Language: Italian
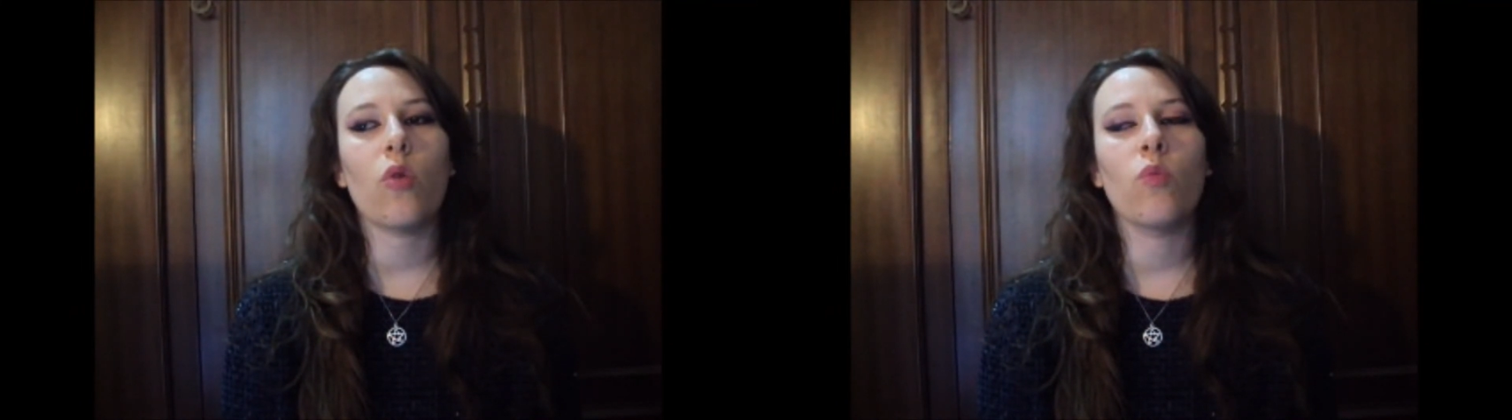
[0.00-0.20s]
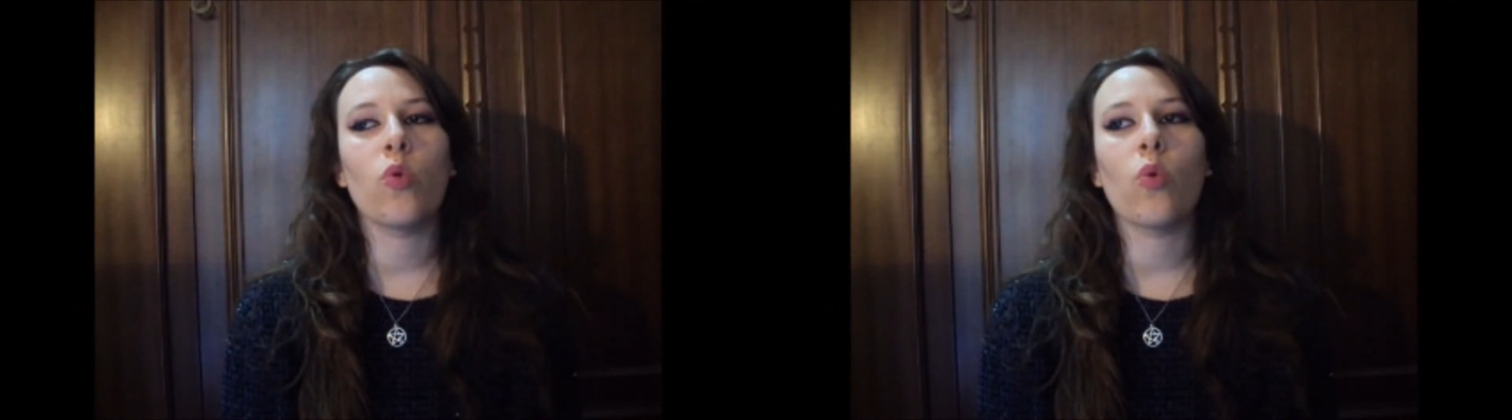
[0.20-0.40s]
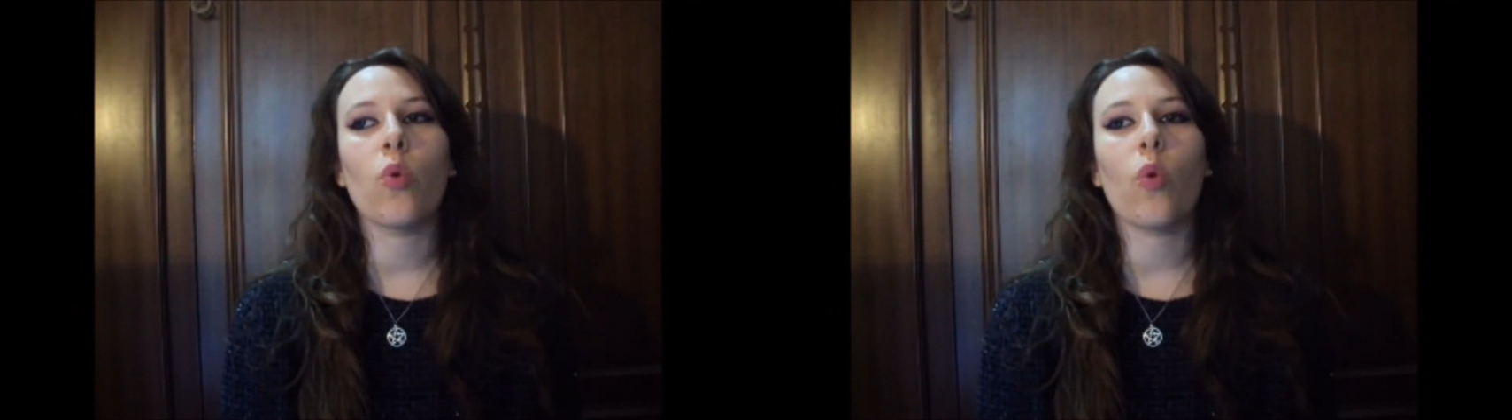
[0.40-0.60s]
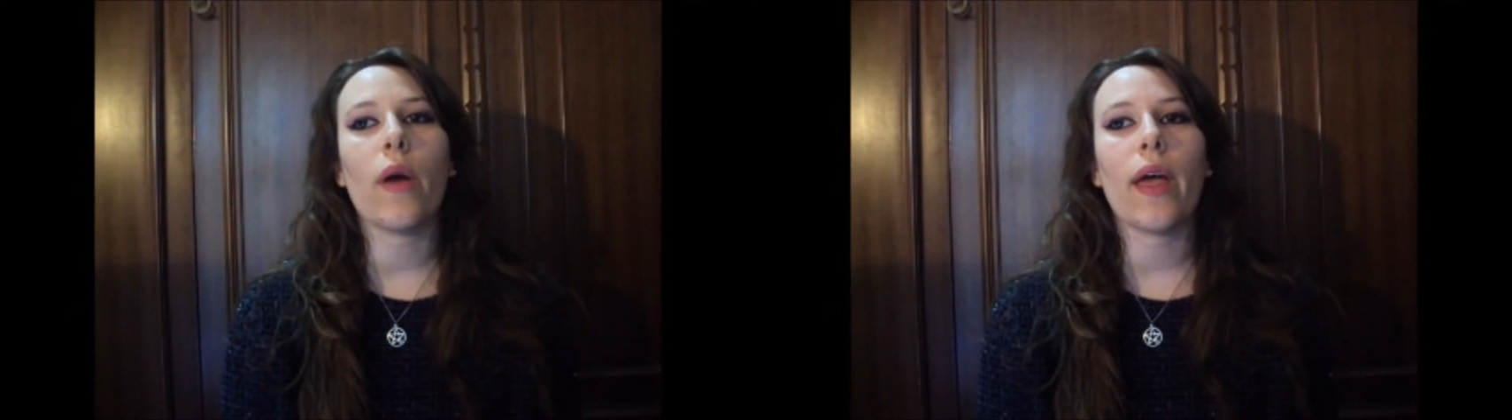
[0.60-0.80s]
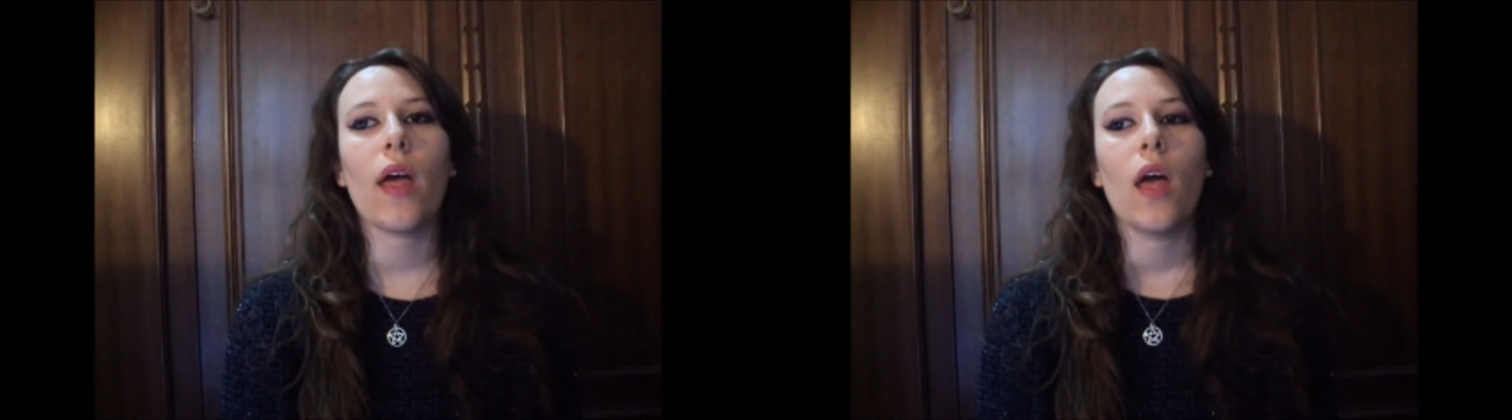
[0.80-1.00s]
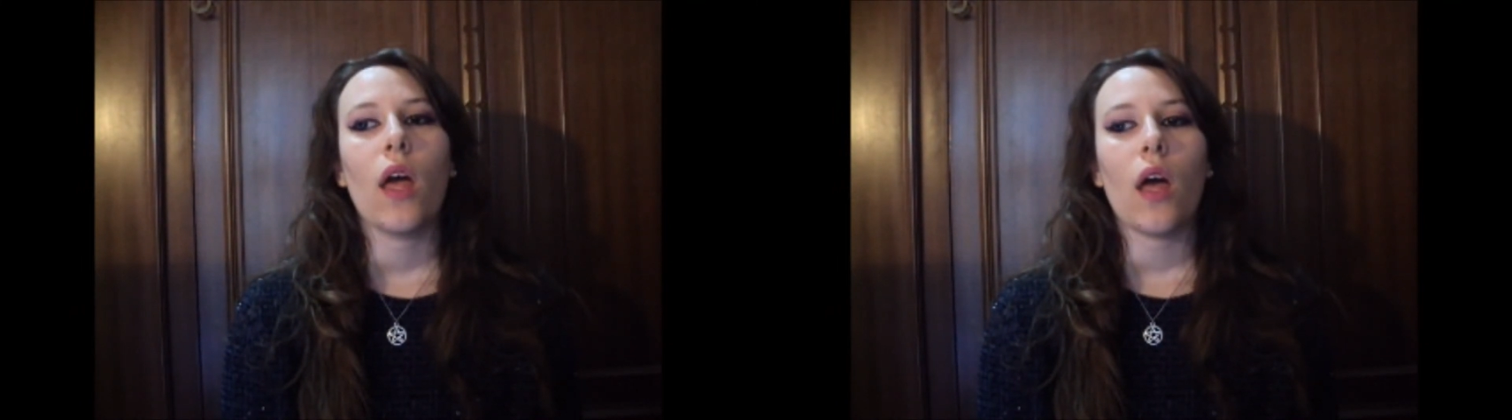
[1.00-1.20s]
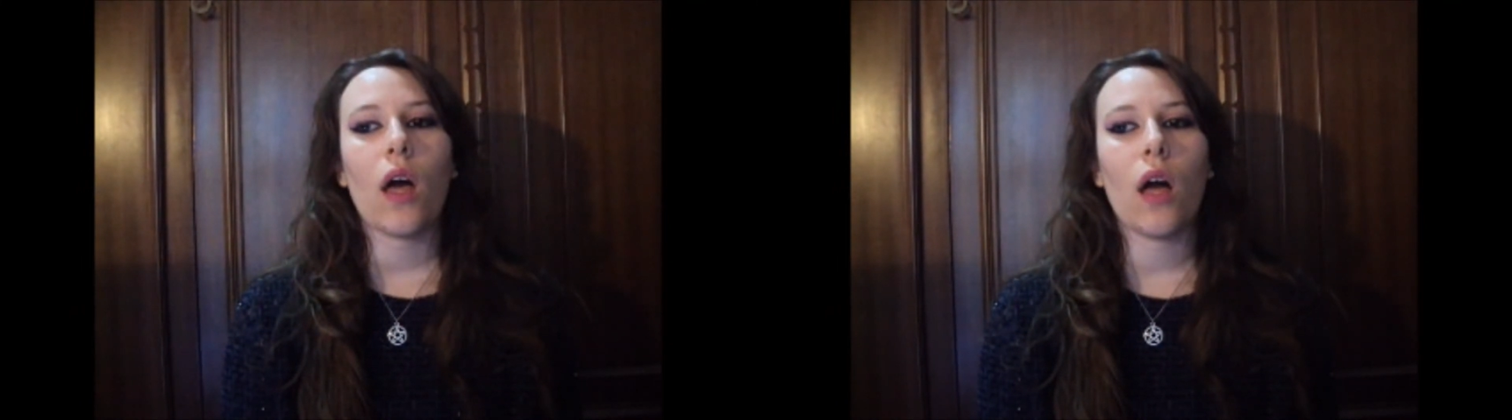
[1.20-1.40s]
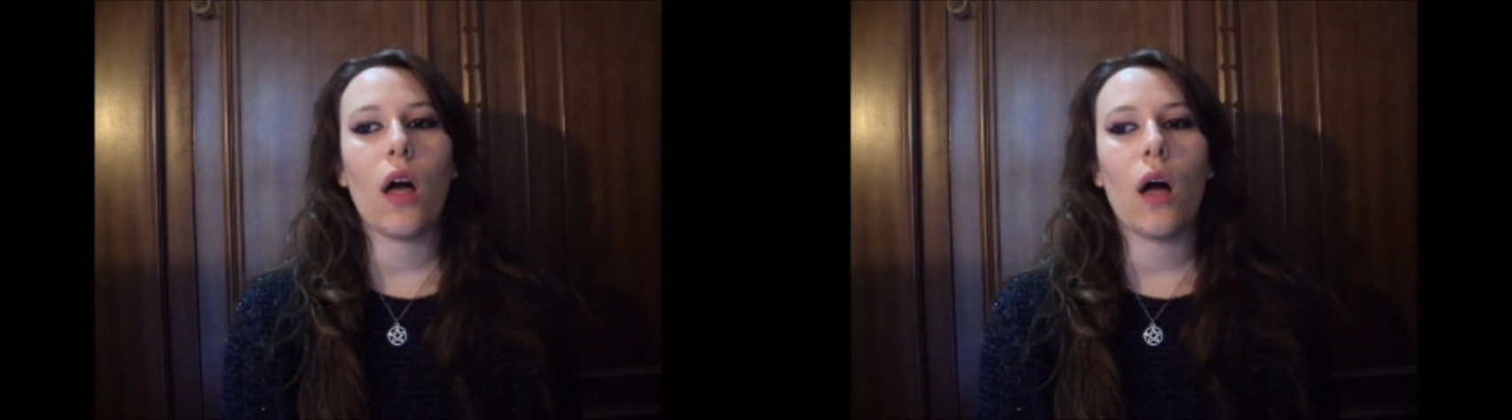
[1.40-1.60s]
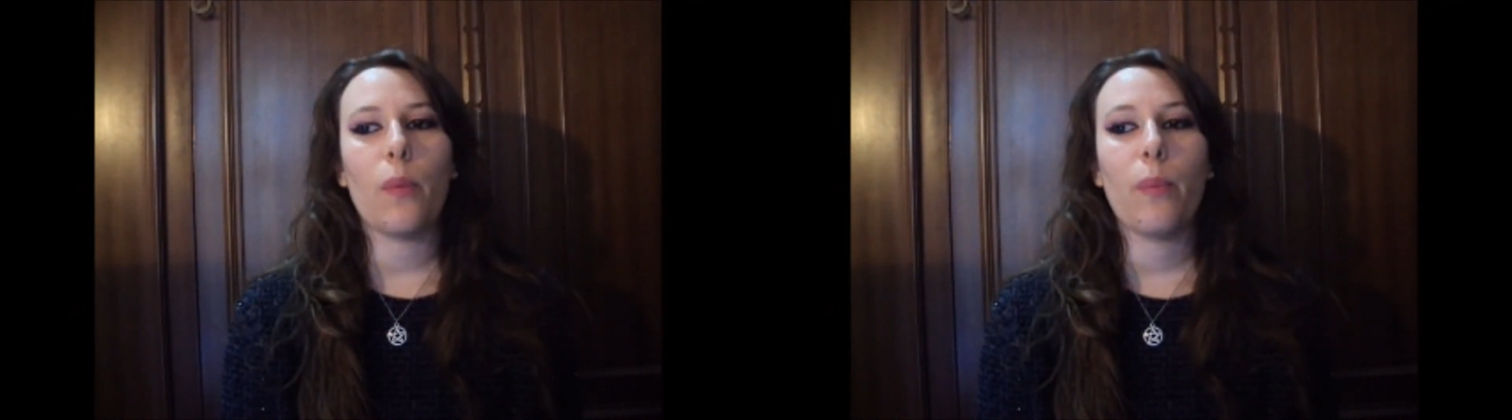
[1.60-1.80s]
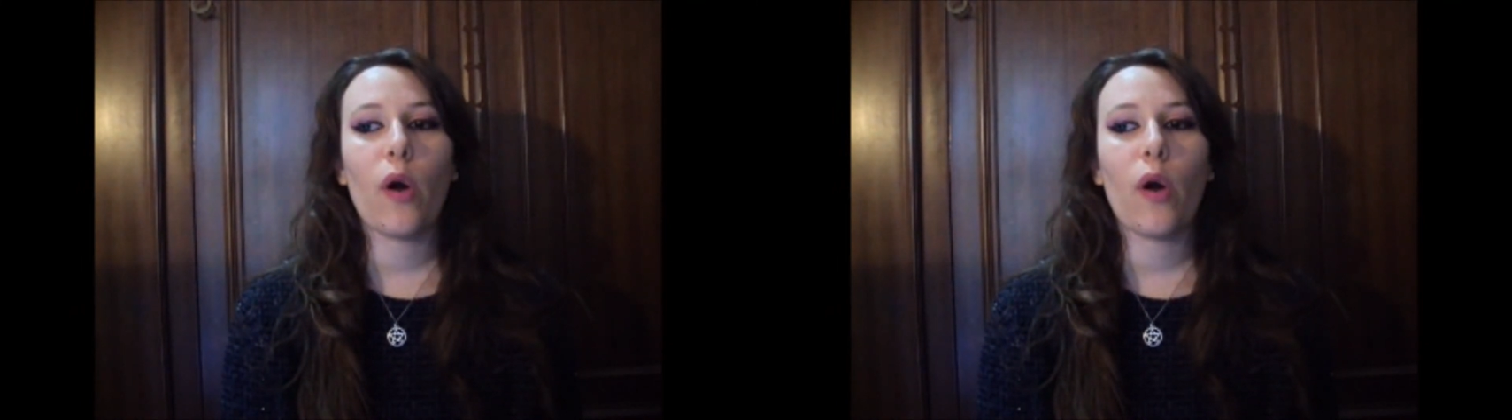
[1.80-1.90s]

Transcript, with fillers: comunque eh,